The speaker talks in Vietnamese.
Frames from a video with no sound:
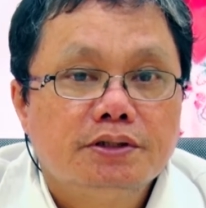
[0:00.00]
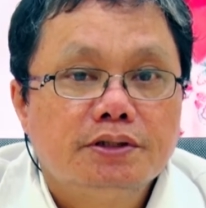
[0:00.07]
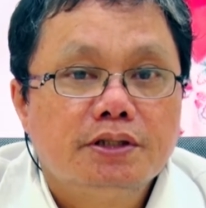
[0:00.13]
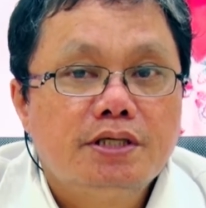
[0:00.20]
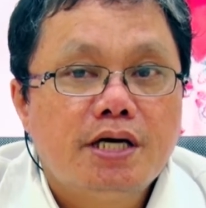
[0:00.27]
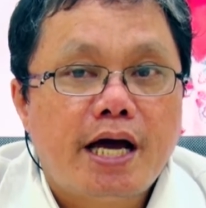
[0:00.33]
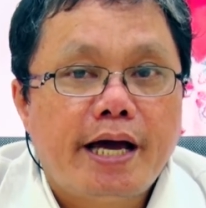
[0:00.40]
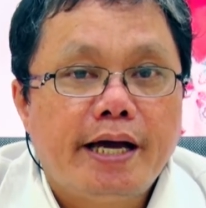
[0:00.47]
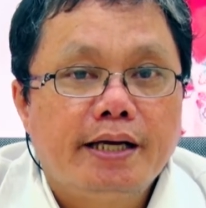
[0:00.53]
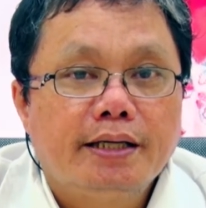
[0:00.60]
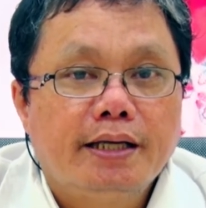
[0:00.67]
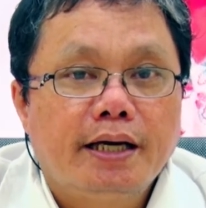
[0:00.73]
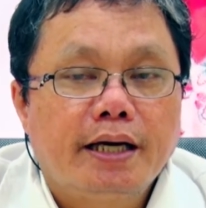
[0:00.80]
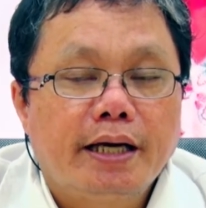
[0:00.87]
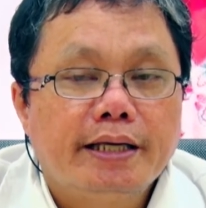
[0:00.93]
thứ hai
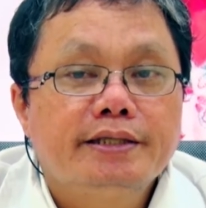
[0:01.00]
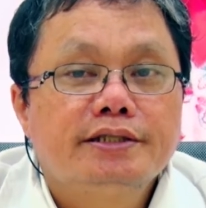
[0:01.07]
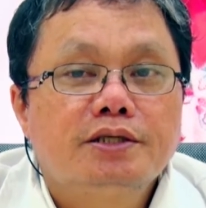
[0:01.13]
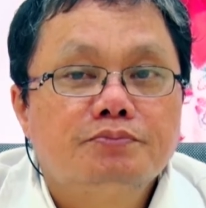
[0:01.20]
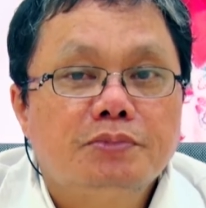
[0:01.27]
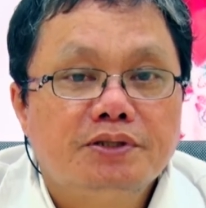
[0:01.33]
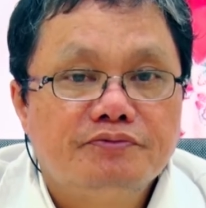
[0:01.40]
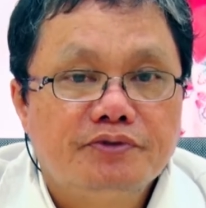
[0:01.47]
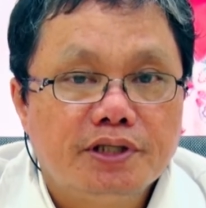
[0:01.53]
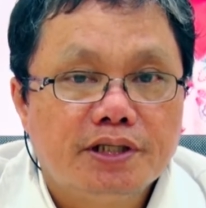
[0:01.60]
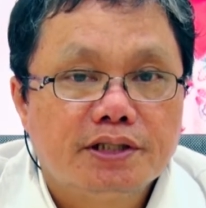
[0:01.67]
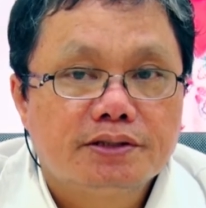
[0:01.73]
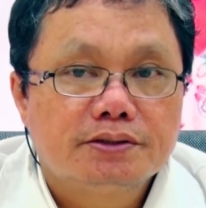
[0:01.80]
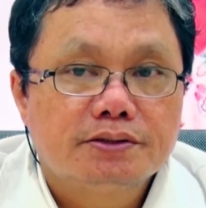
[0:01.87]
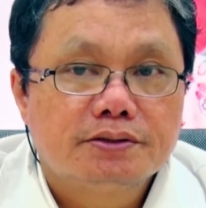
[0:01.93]
là ngay trong bệnh
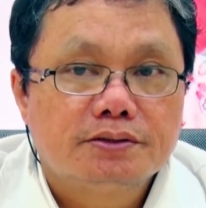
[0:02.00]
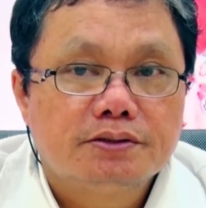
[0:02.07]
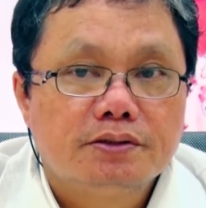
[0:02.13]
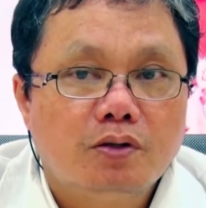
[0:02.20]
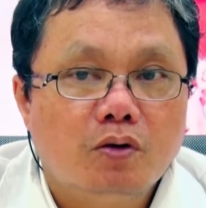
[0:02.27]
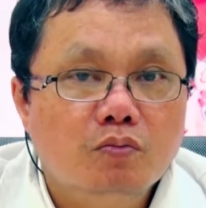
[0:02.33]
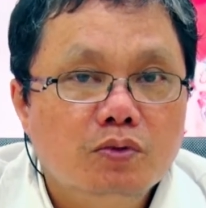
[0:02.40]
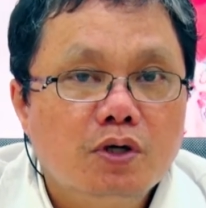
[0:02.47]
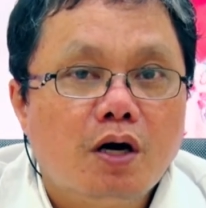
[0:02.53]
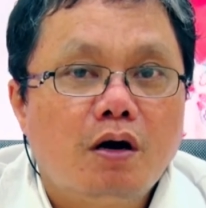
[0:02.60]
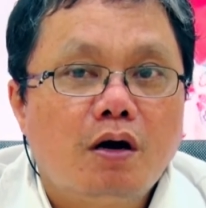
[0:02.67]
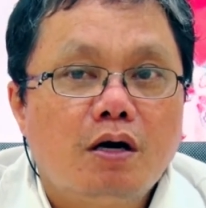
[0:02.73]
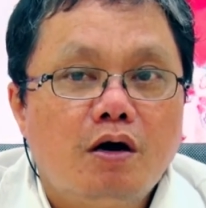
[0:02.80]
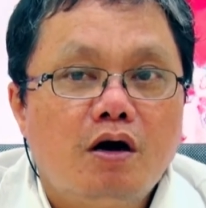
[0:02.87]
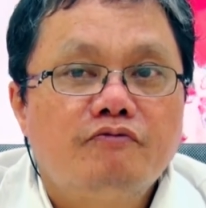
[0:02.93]
viện cũng
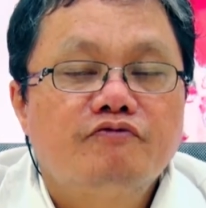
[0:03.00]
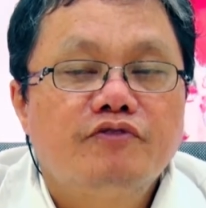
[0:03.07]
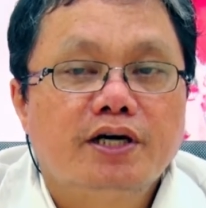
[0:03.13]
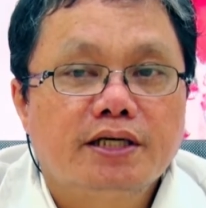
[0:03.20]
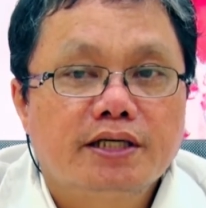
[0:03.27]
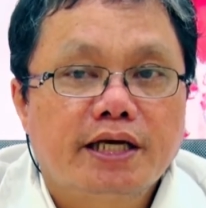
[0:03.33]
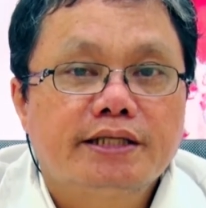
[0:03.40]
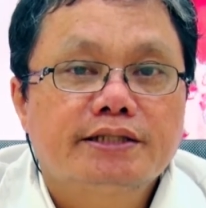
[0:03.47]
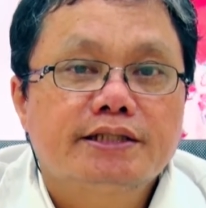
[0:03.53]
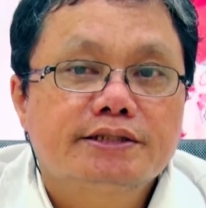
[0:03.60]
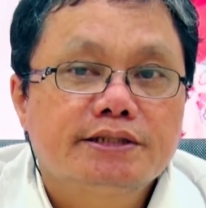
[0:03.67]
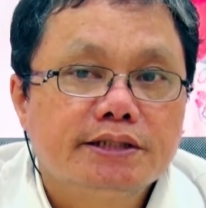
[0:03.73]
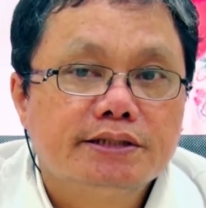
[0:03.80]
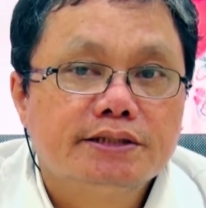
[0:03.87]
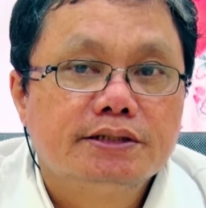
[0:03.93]
có góp phần kháng kháng
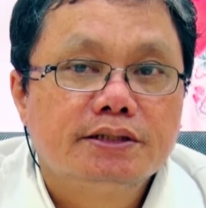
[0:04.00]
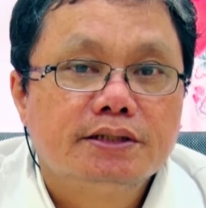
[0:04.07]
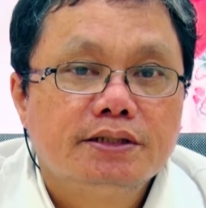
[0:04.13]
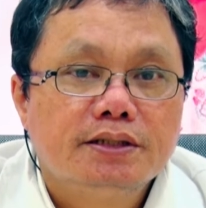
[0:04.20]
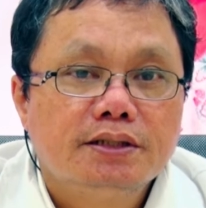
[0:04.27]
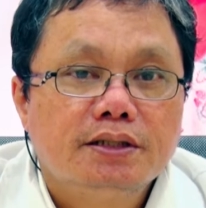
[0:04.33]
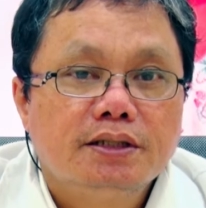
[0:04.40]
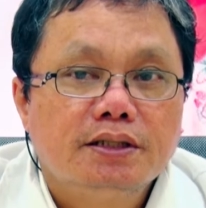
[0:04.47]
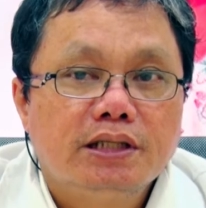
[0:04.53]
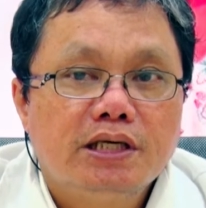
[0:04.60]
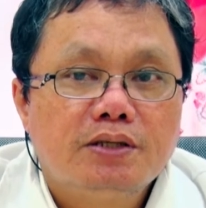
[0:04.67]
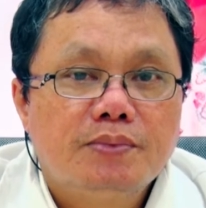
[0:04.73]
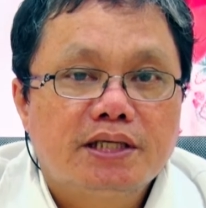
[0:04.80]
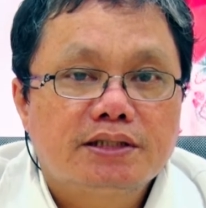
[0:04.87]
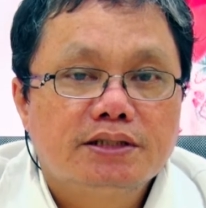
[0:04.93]
sinh
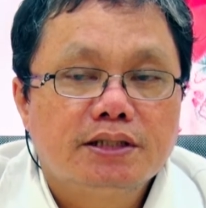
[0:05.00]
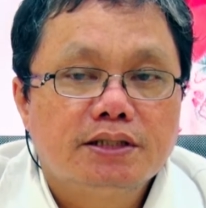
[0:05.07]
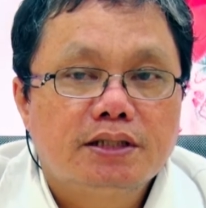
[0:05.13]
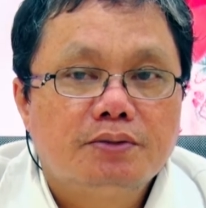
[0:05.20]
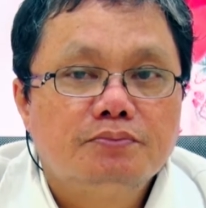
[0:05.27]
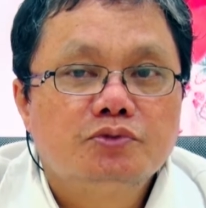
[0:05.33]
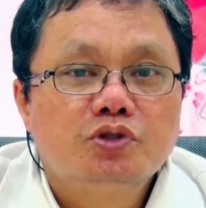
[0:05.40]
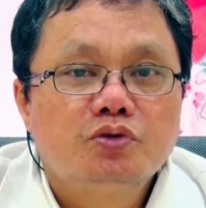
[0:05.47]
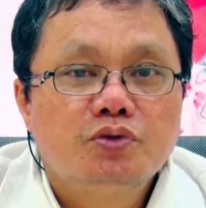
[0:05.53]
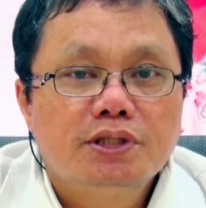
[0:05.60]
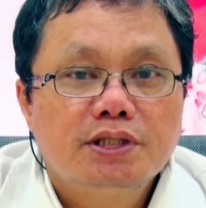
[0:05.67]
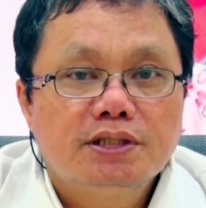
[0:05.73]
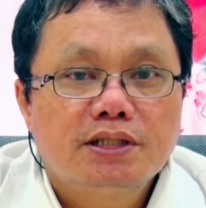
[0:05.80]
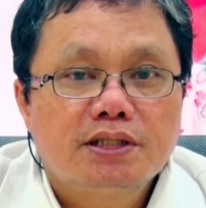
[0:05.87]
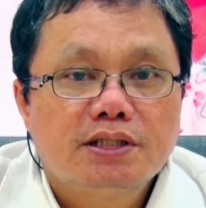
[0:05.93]
nếu bác sĩ không chú
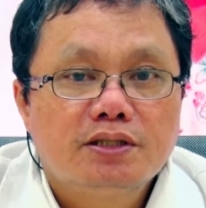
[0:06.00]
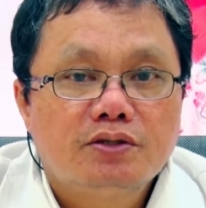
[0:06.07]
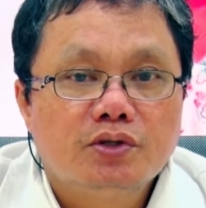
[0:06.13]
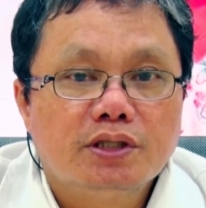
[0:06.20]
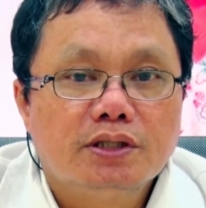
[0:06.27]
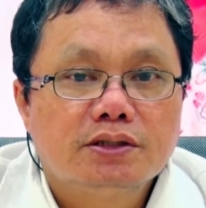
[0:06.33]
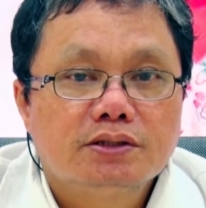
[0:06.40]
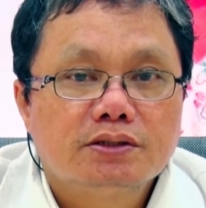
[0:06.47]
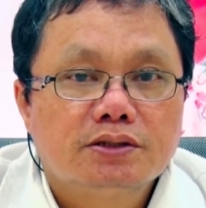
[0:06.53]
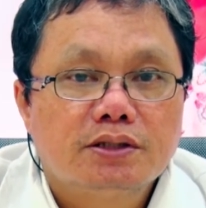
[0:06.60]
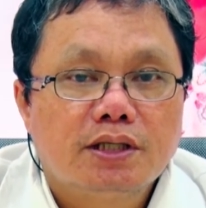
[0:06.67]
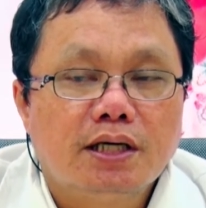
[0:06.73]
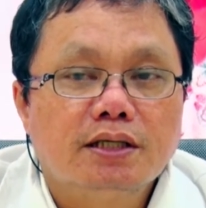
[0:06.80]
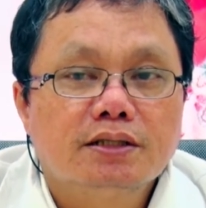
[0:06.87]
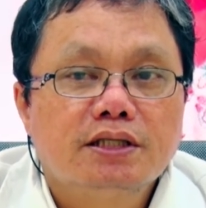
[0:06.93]
ý tới cái chuyện
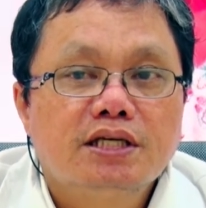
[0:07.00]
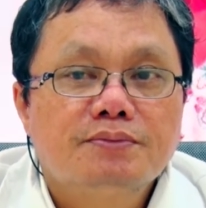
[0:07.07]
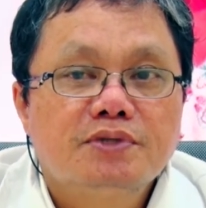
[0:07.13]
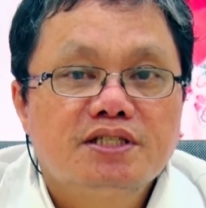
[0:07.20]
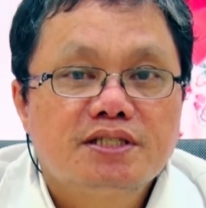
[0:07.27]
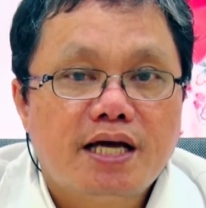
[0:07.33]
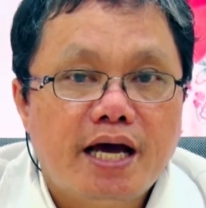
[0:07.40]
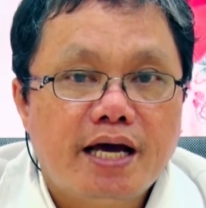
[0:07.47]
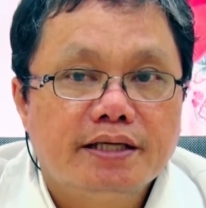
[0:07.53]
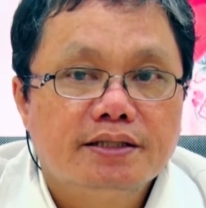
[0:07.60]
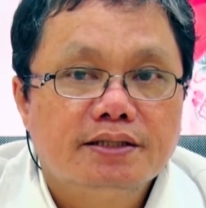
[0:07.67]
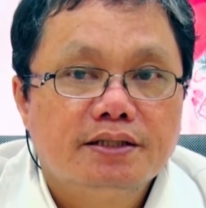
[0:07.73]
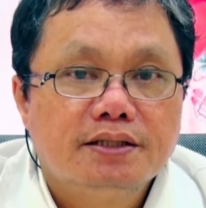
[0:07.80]
cần thiết mới xài